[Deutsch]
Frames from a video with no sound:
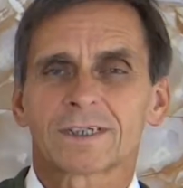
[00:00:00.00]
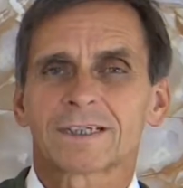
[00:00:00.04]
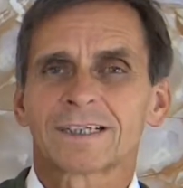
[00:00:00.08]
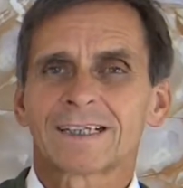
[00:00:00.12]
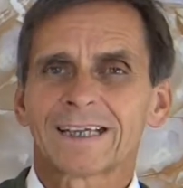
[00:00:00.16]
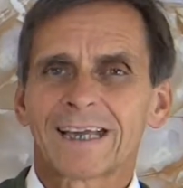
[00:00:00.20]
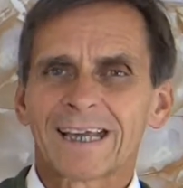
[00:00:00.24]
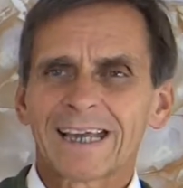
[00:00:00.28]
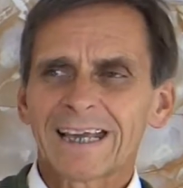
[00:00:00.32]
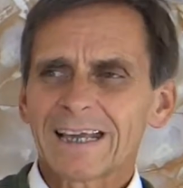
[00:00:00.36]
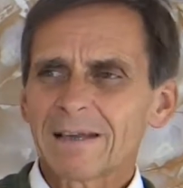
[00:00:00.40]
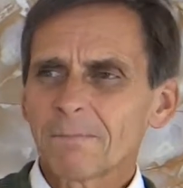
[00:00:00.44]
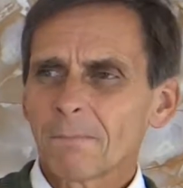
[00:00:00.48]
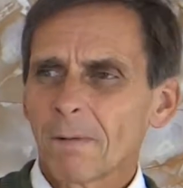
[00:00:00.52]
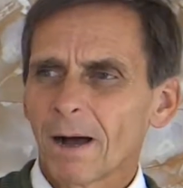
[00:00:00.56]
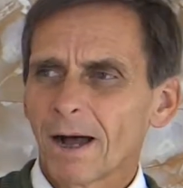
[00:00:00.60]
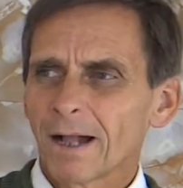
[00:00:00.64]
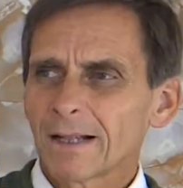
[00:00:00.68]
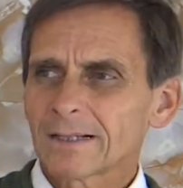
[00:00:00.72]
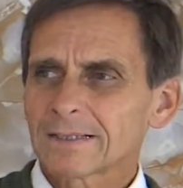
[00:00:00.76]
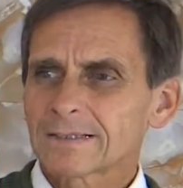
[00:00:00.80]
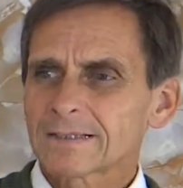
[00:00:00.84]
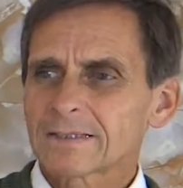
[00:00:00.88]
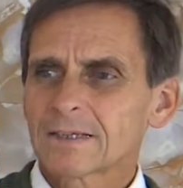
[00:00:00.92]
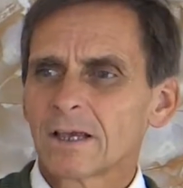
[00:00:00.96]

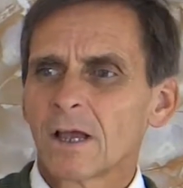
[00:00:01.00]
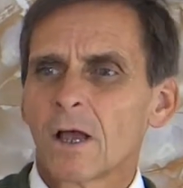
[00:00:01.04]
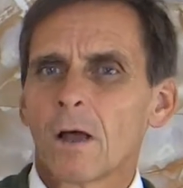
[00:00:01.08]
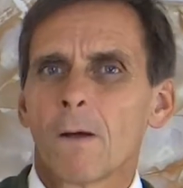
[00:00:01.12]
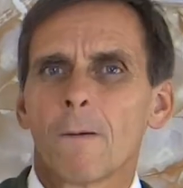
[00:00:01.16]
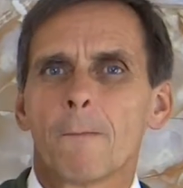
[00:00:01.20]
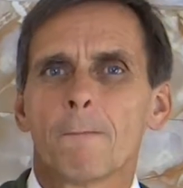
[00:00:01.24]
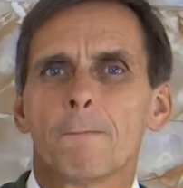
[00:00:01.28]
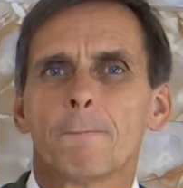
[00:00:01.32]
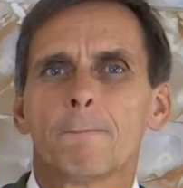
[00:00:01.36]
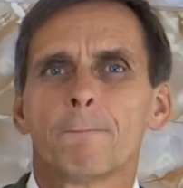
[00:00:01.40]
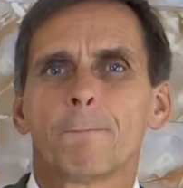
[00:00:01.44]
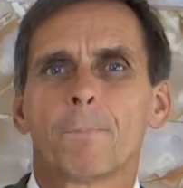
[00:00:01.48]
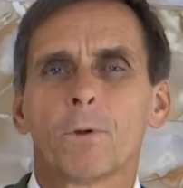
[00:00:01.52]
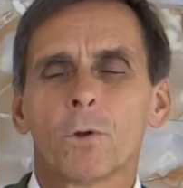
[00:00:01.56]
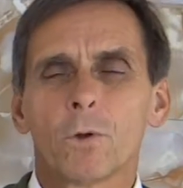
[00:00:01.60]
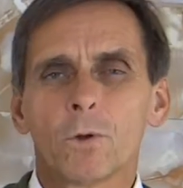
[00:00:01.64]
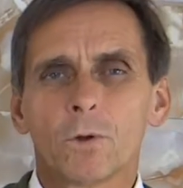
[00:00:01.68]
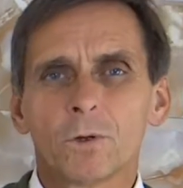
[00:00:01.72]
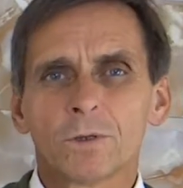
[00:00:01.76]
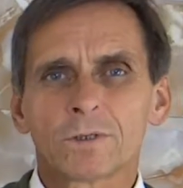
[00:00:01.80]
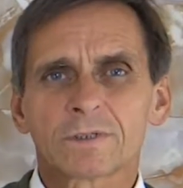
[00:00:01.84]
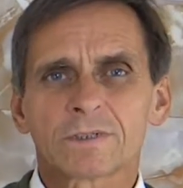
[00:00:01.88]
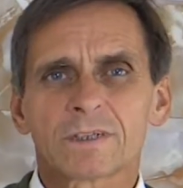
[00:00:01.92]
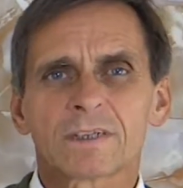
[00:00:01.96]
jemals
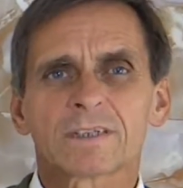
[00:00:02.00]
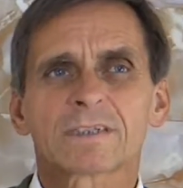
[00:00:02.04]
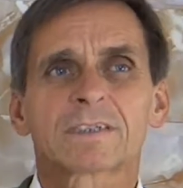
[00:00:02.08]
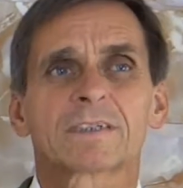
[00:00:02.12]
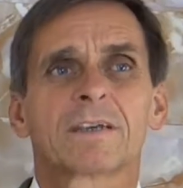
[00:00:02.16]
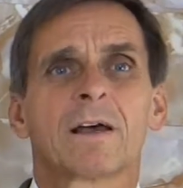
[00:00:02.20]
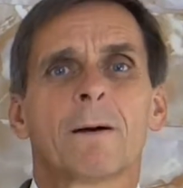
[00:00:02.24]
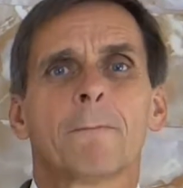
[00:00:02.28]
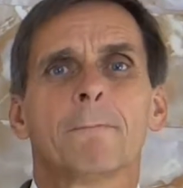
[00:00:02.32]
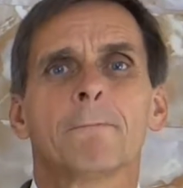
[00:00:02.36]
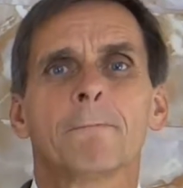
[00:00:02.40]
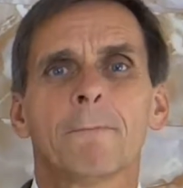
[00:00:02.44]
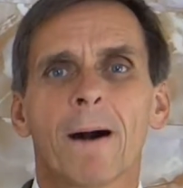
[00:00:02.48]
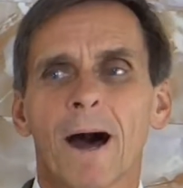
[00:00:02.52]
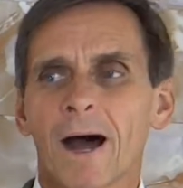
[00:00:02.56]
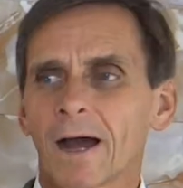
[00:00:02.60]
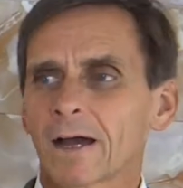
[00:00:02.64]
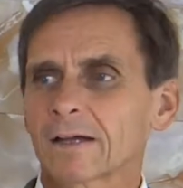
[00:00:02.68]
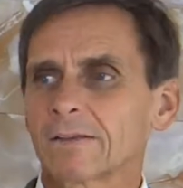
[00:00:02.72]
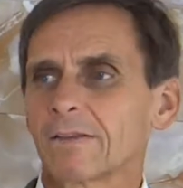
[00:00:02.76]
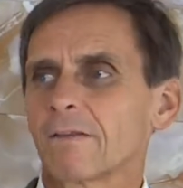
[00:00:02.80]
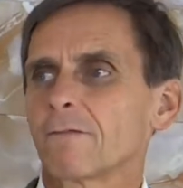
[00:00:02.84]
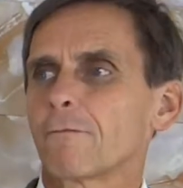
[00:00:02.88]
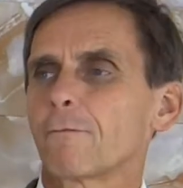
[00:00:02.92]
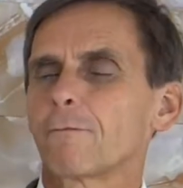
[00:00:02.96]
Böses
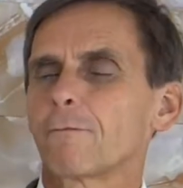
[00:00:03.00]
machen?